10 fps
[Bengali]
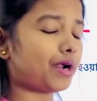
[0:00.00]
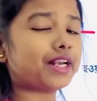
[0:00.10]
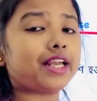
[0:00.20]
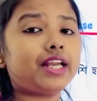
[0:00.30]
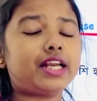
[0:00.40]

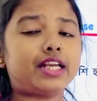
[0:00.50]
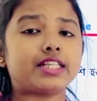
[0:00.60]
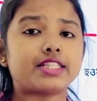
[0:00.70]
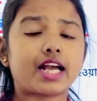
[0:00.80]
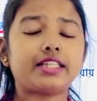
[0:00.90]
মানে
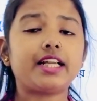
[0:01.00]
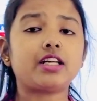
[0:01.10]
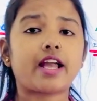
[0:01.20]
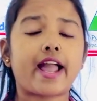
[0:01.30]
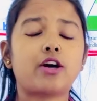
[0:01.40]
যাদের
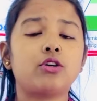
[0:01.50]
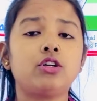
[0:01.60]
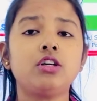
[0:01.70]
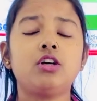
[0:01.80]
এখনো